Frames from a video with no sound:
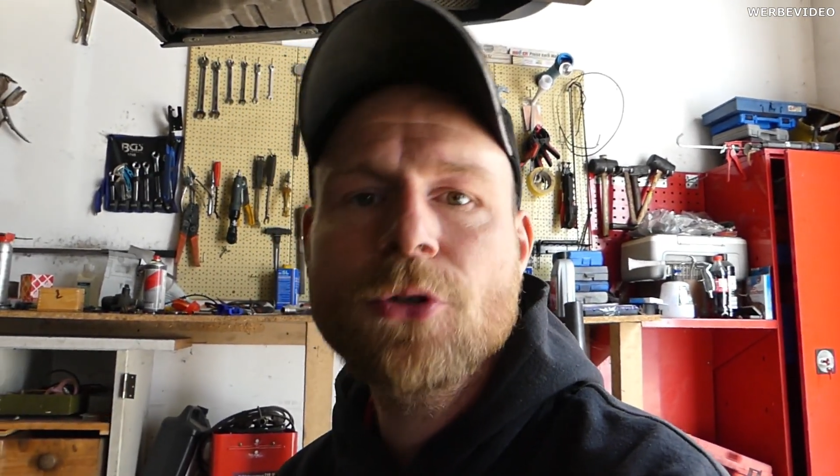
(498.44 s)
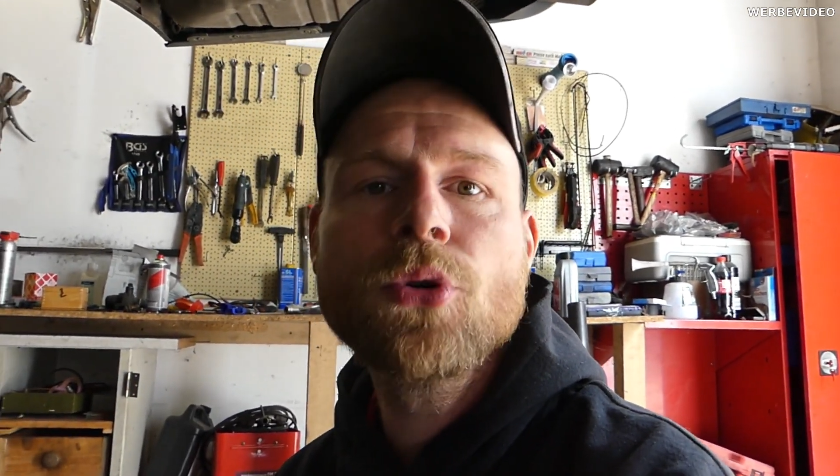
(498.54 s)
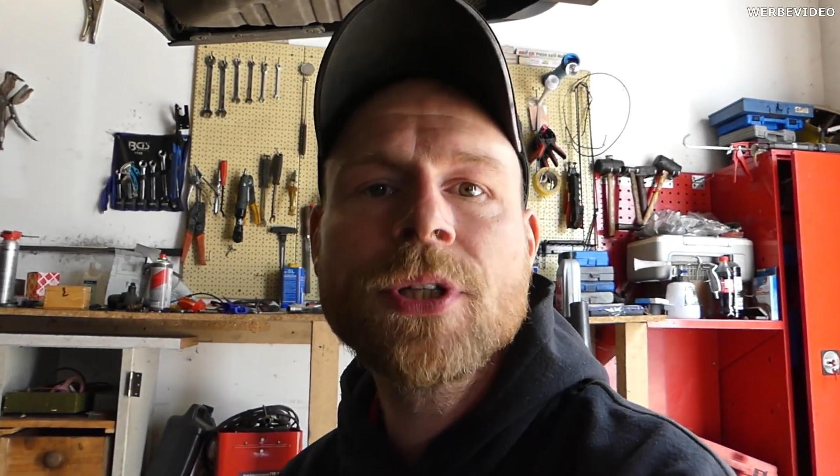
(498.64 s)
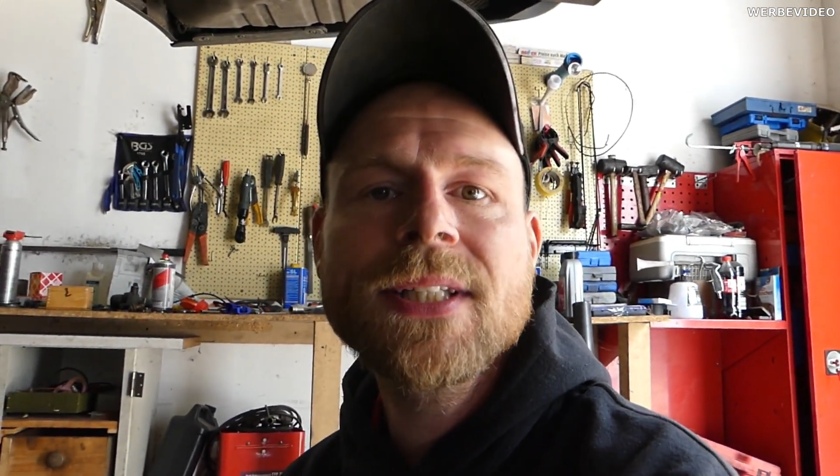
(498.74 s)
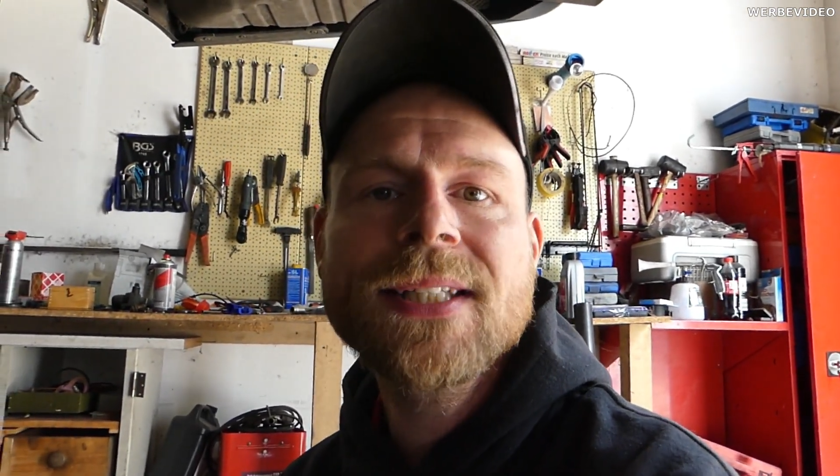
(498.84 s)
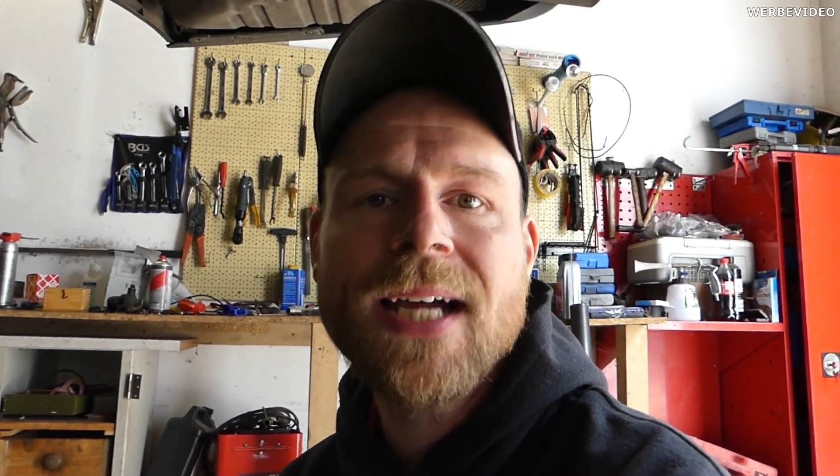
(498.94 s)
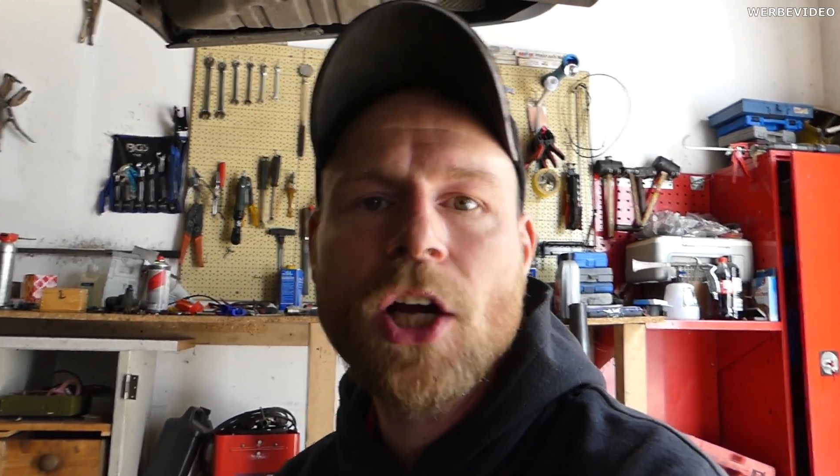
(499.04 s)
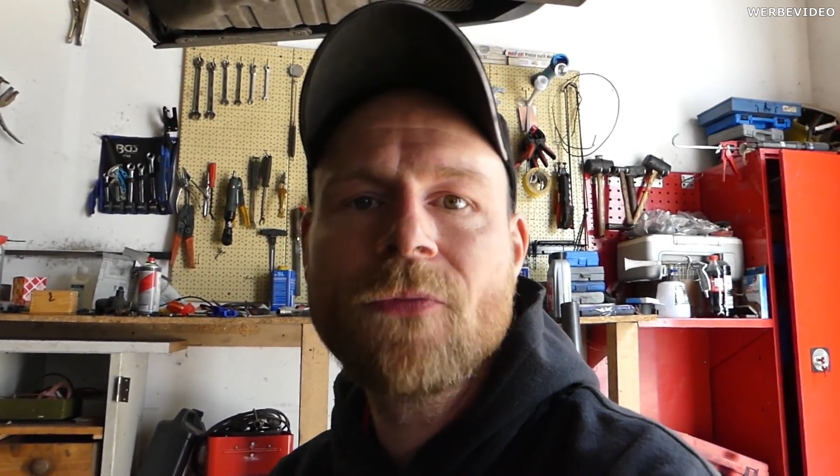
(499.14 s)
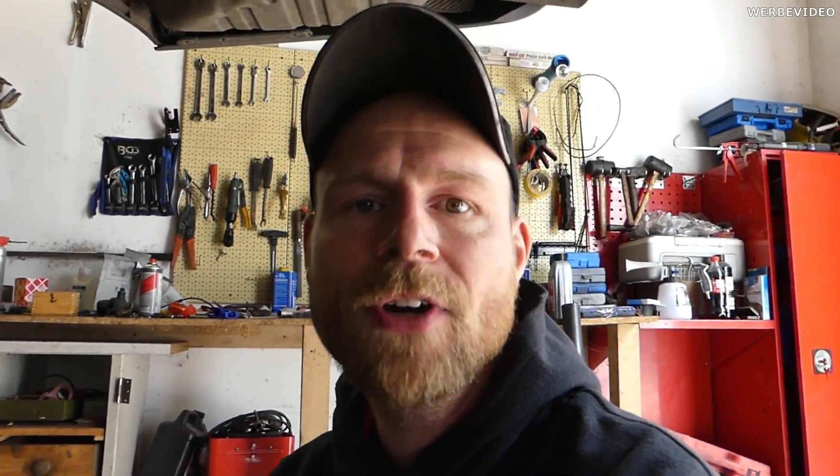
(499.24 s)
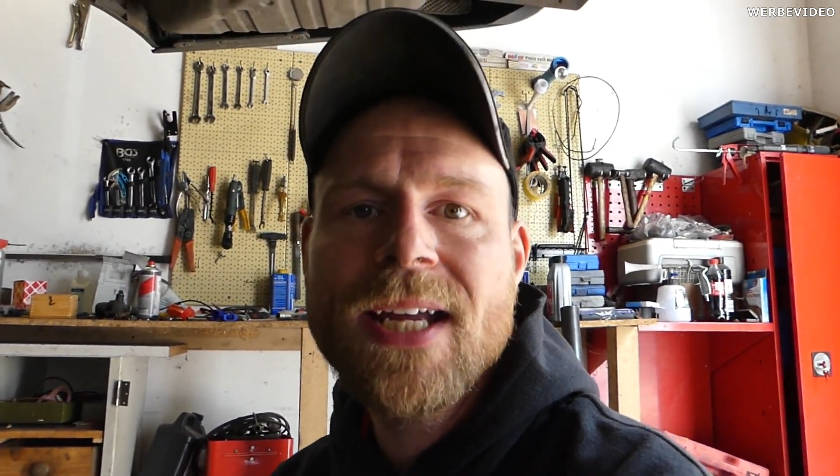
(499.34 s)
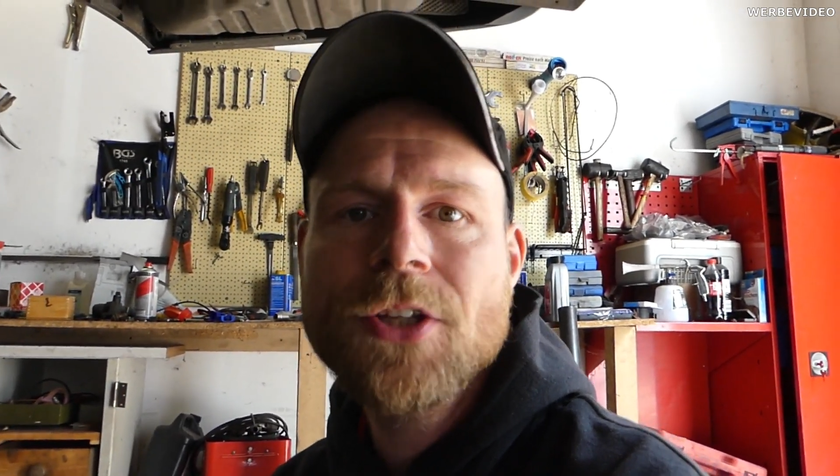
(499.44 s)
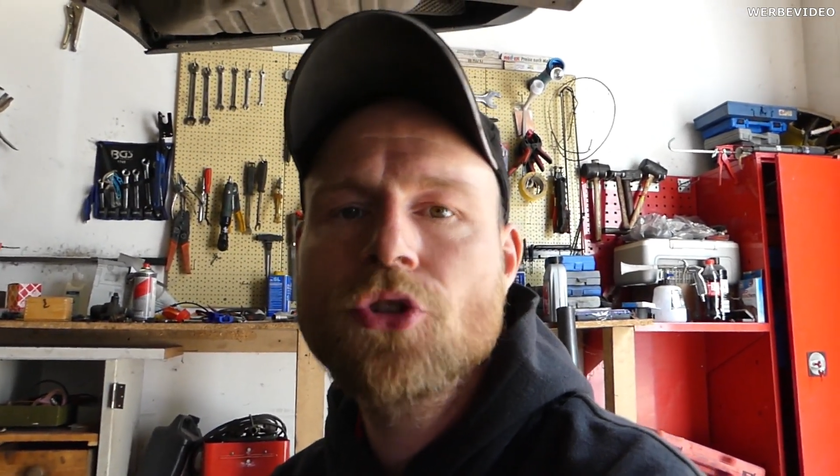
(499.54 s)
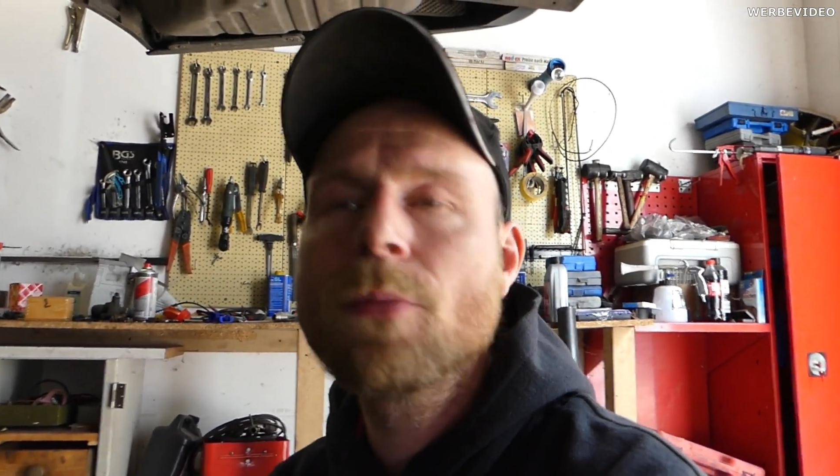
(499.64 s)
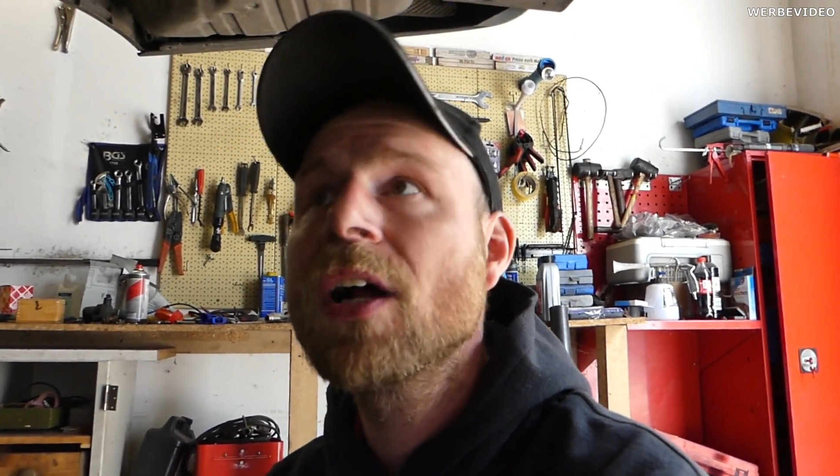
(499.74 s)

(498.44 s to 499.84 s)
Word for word: Und da können wir jetzt schon